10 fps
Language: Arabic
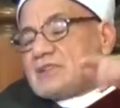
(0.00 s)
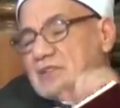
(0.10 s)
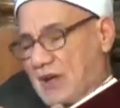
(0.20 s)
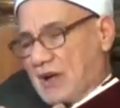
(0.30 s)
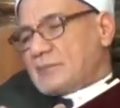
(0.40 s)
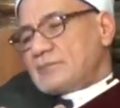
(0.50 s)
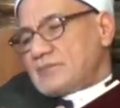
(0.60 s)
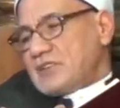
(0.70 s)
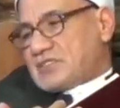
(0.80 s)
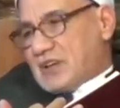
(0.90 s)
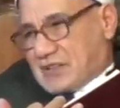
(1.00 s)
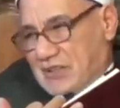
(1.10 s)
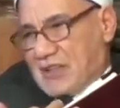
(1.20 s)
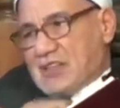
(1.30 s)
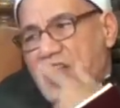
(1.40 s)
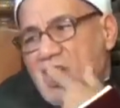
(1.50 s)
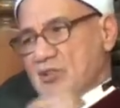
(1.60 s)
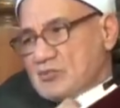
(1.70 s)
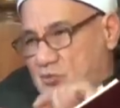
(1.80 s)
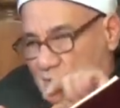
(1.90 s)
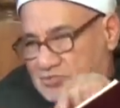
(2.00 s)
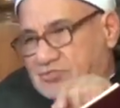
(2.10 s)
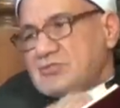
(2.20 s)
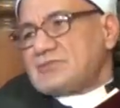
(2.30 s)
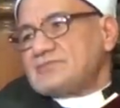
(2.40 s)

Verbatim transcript: نعم إذا كان جزء